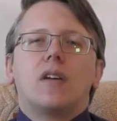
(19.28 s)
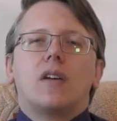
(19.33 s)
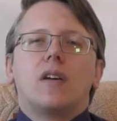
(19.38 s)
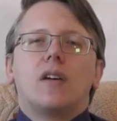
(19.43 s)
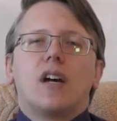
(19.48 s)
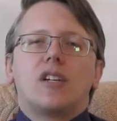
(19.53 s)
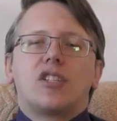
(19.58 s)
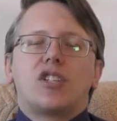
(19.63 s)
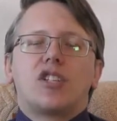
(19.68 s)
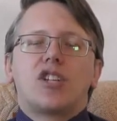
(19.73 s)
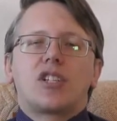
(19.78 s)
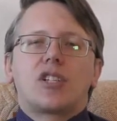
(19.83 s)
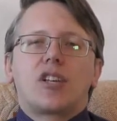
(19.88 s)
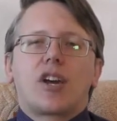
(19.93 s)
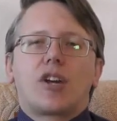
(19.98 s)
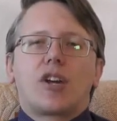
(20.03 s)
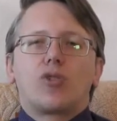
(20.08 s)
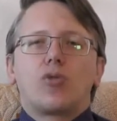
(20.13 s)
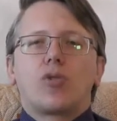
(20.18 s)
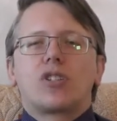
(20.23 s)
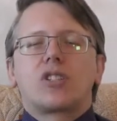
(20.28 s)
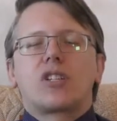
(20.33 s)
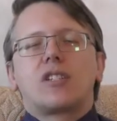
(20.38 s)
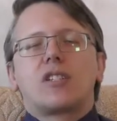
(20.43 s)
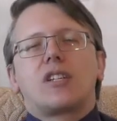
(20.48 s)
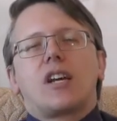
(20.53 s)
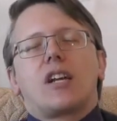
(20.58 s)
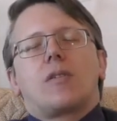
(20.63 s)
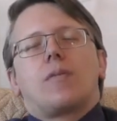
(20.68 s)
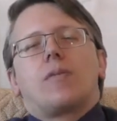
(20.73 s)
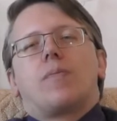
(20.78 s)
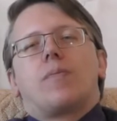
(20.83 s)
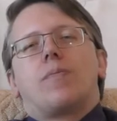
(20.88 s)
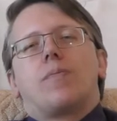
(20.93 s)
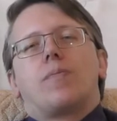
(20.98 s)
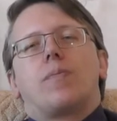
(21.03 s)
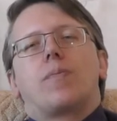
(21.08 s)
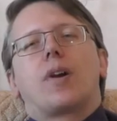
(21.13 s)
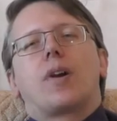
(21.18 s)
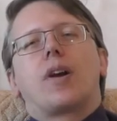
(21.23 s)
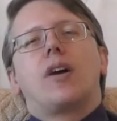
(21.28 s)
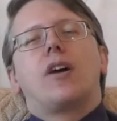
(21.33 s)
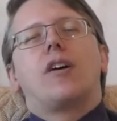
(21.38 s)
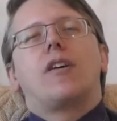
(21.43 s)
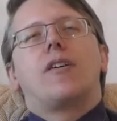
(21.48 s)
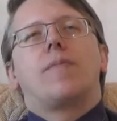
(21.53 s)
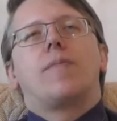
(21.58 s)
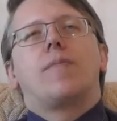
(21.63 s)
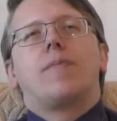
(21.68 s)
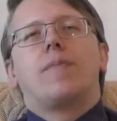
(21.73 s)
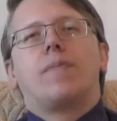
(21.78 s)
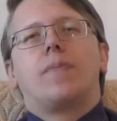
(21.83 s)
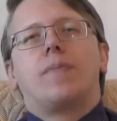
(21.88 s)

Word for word: А сейчас я хочу рассказать про